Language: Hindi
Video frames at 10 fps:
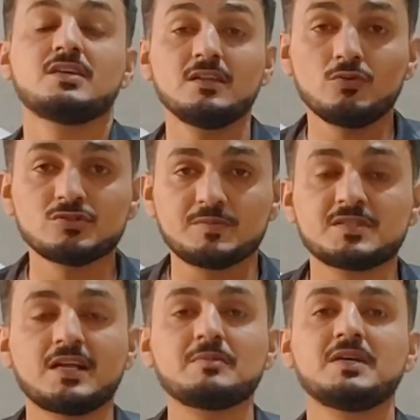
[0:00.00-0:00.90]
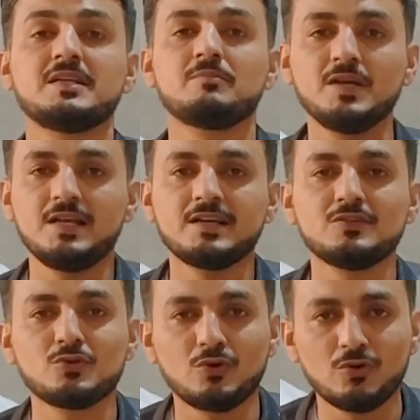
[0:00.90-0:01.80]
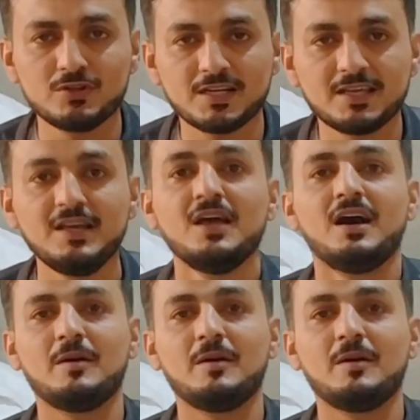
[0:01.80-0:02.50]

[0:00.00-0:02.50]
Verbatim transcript: चैनल को सब्सक्राइब करें बेल आइकन को ऑन रखें